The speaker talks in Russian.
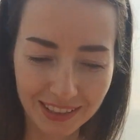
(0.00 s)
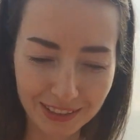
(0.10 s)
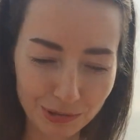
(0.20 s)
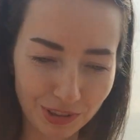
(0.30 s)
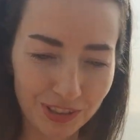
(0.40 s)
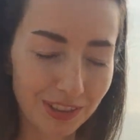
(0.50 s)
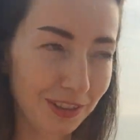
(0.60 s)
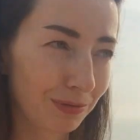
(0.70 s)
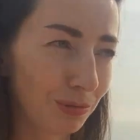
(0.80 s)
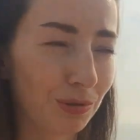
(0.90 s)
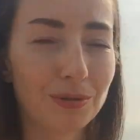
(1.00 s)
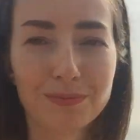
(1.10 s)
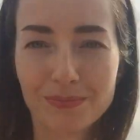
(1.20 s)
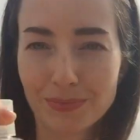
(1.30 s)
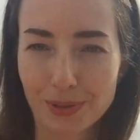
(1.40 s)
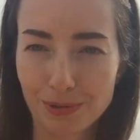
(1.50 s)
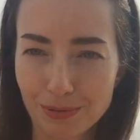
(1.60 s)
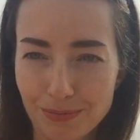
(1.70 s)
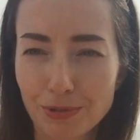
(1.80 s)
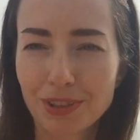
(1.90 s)
а нужно идти в душ,
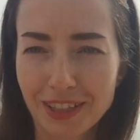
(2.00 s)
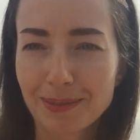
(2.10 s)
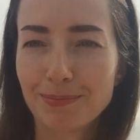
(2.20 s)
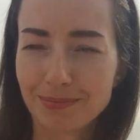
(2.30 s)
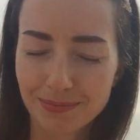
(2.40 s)
то, ну да,